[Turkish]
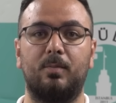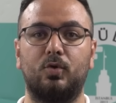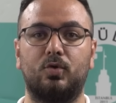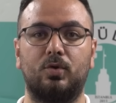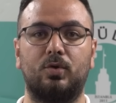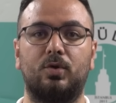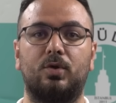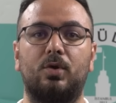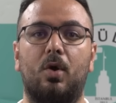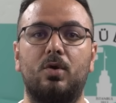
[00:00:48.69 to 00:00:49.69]

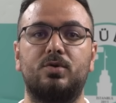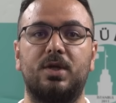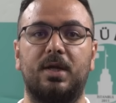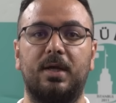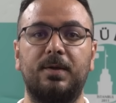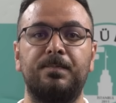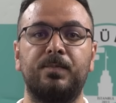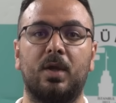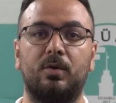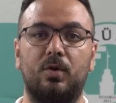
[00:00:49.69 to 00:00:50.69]
bütünlüğünü ölçerek
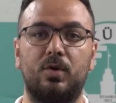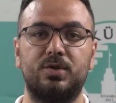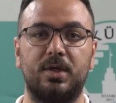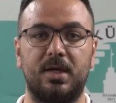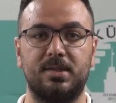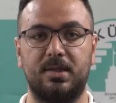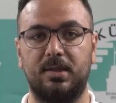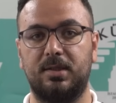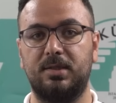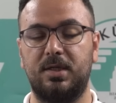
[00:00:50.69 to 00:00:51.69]
nörolojik
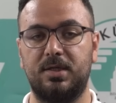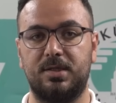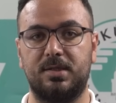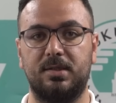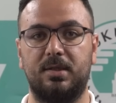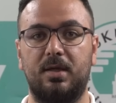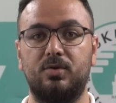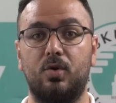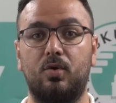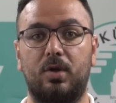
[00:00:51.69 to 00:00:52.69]
hastalıkların
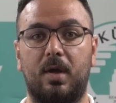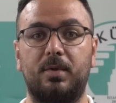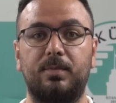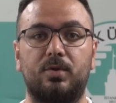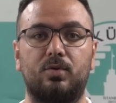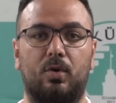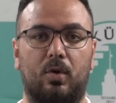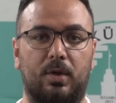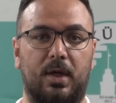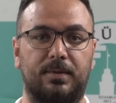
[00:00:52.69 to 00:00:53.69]
teşhisinde çok önemli bir rol
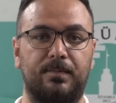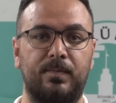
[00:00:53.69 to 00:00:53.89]
oynar.